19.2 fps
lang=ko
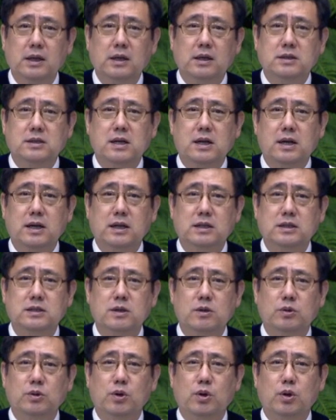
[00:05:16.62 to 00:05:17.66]
사랑하는
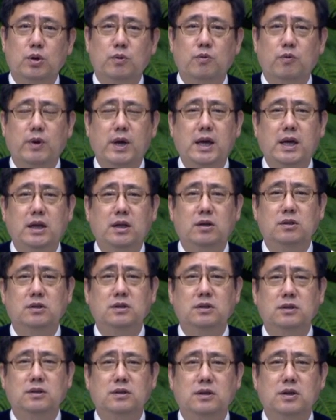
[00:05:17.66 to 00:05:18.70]
성도 여러분, 왜
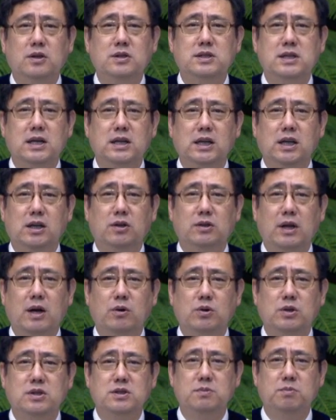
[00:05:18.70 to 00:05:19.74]
이런 현상이
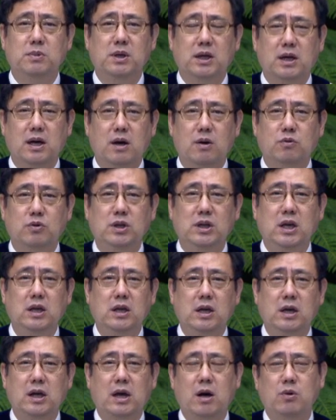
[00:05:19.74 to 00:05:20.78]
일어나고 있습니까?
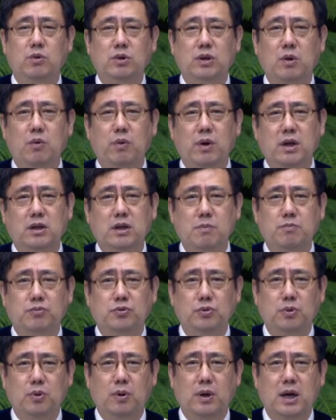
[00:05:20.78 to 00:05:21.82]
우리 가운데 왜 이렇게
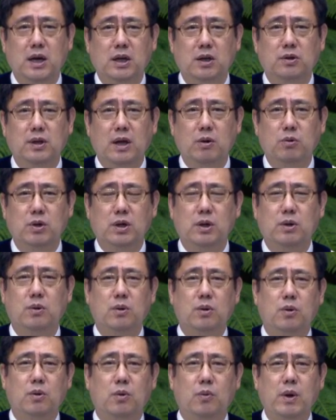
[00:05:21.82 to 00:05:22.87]
분노가 일어나고
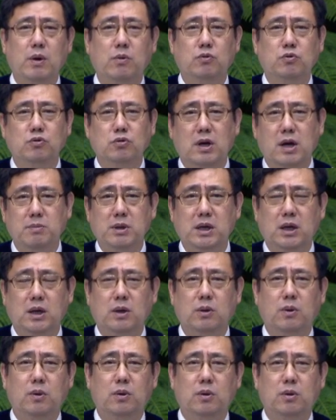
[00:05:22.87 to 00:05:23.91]
있고, 왜 우울함이
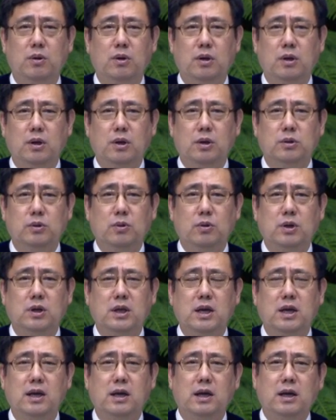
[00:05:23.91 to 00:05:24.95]
있고, 또
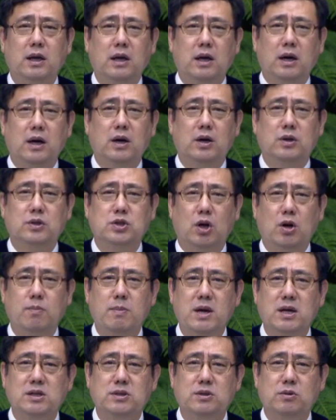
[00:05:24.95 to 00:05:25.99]
이렇게 아,
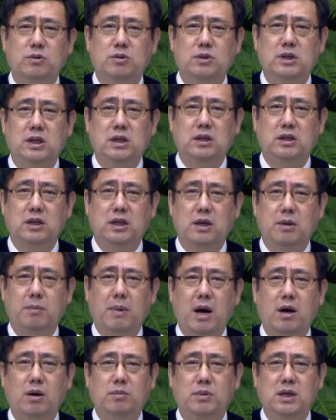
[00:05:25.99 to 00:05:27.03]
절망스러운 일들이
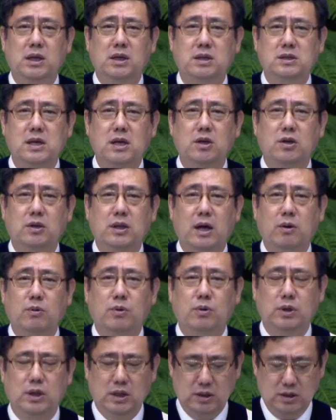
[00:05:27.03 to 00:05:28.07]
마음이
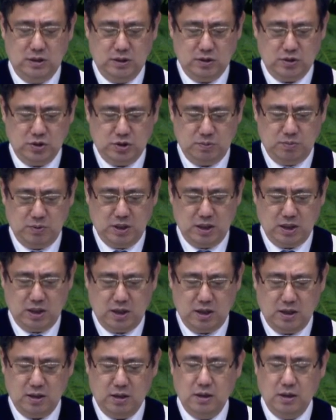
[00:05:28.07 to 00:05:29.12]
생겨나고 있는 것입니까?